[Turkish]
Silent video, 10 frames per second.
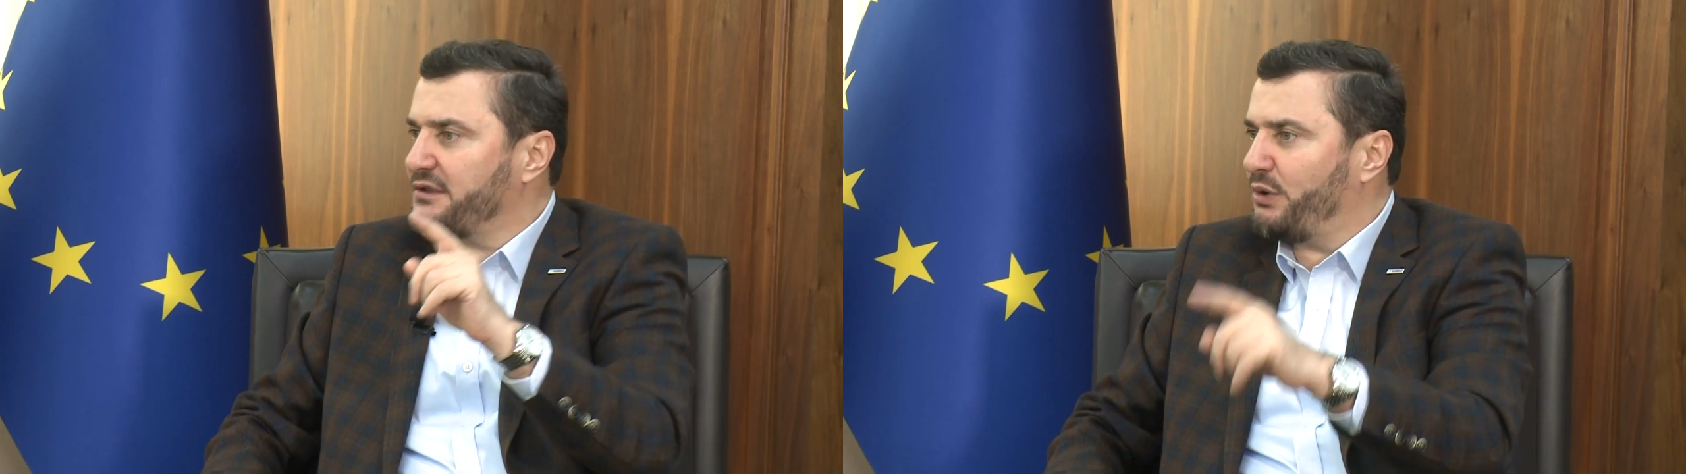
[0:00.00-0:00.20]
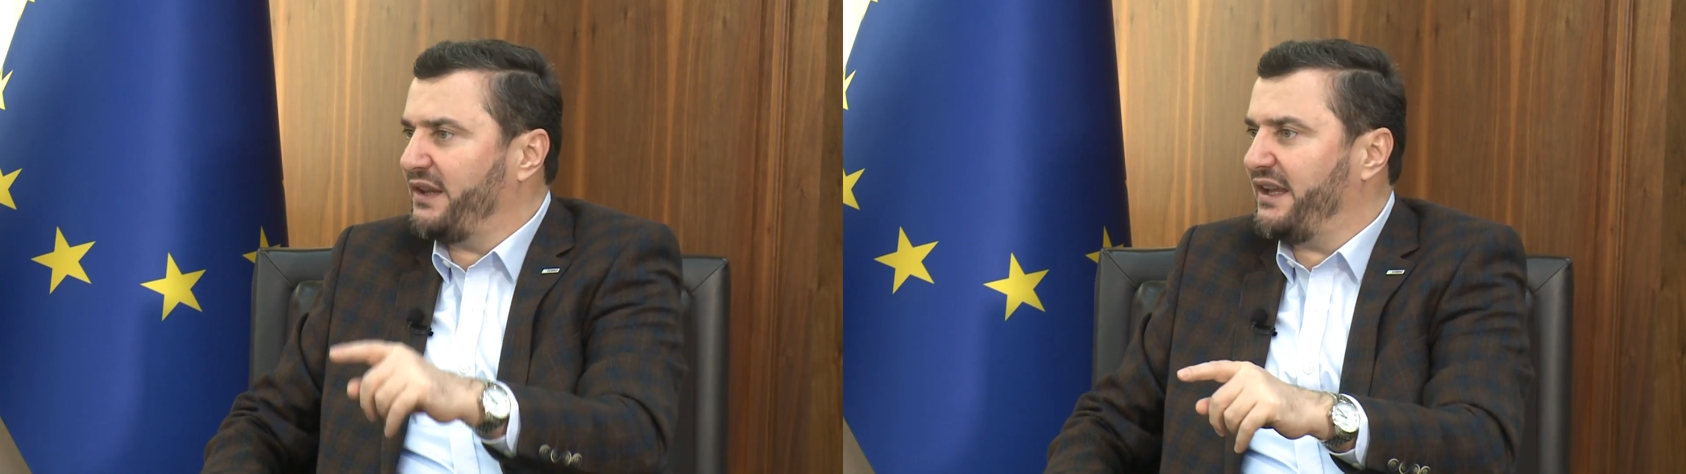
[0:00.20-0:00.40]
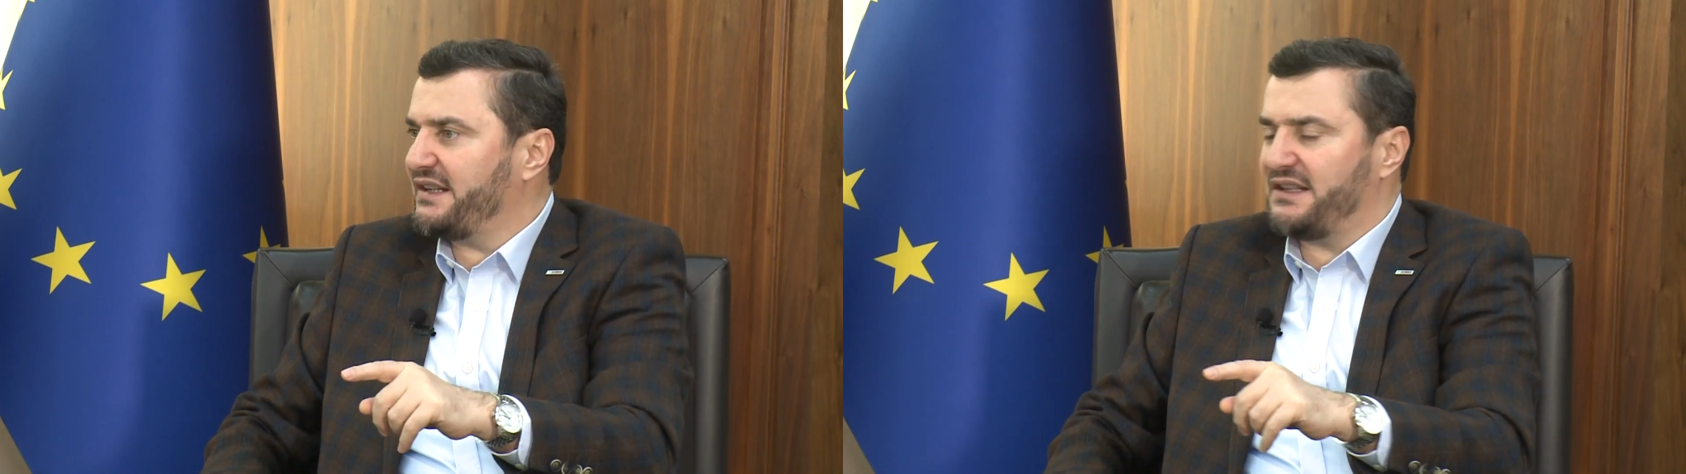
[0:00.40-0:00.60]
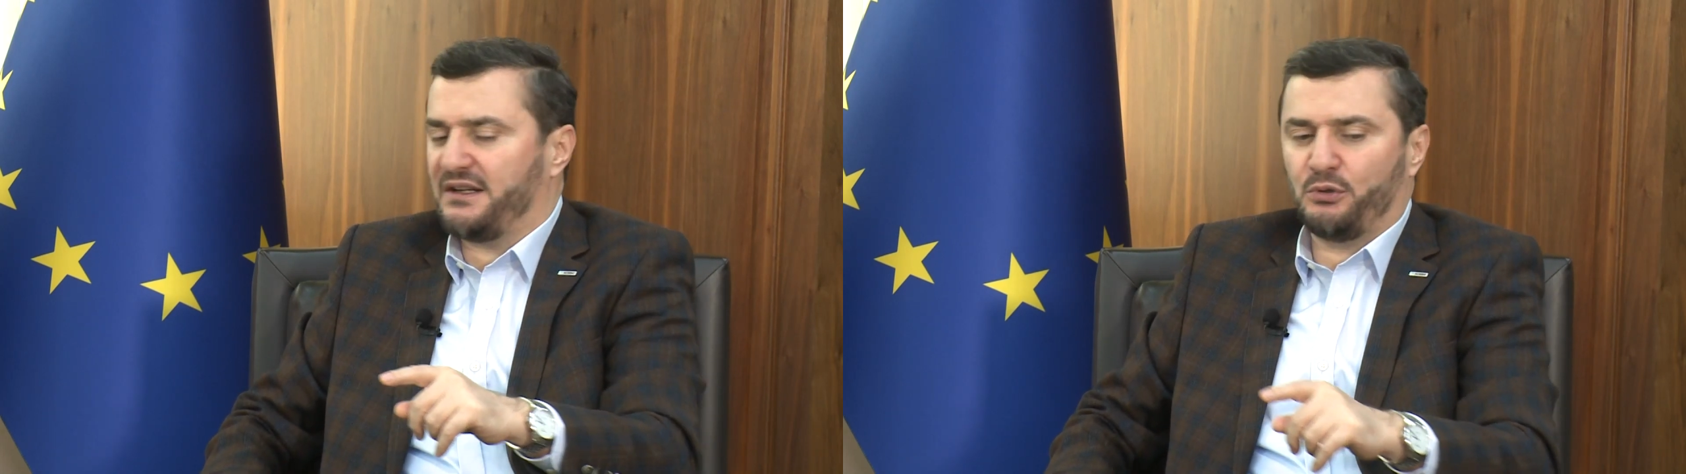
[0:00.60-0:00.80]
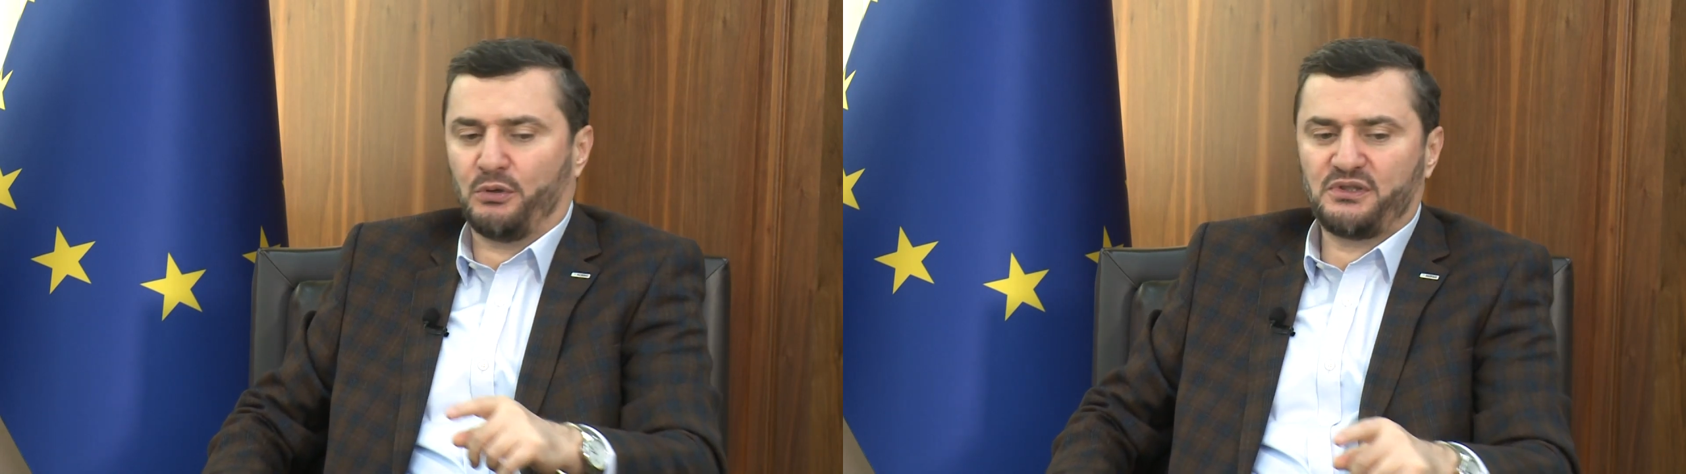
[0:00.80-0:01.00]
Rıdvan
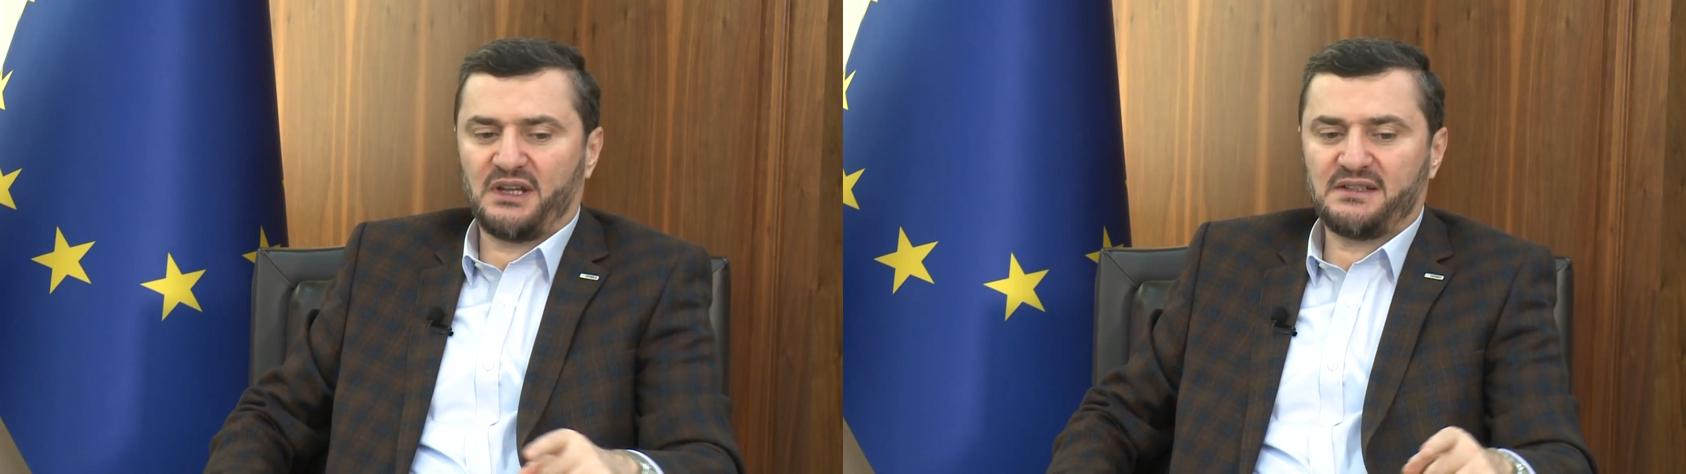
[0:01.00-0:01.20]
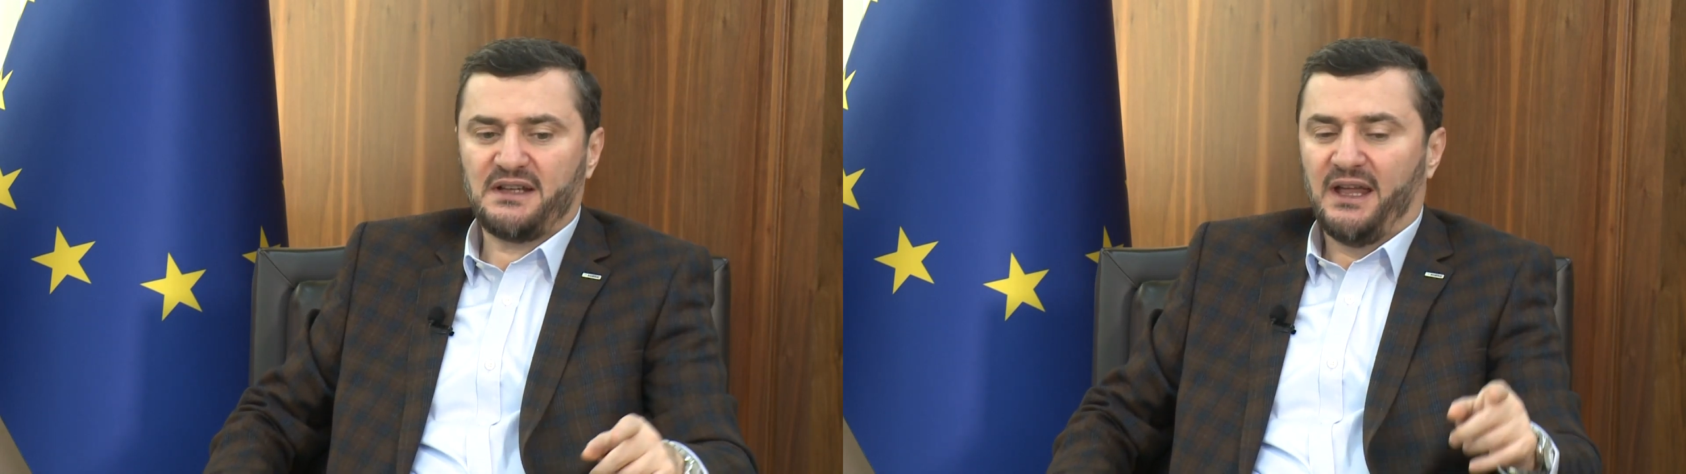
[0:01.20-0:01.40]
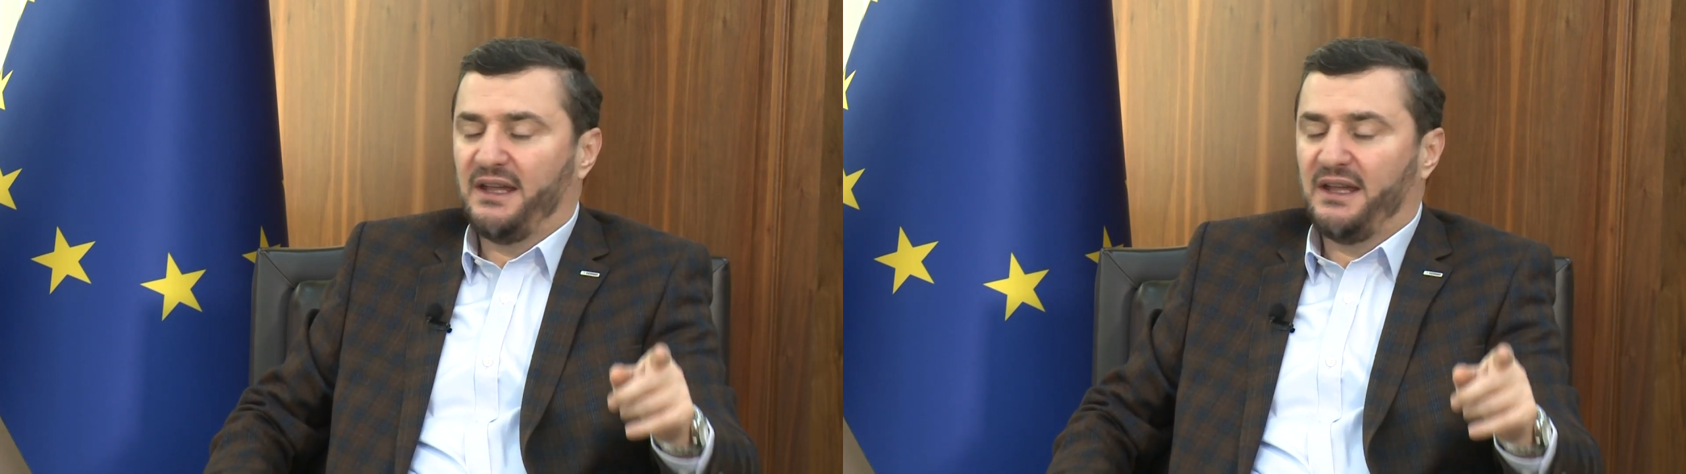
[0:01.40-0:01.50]
derslerinde olacağız.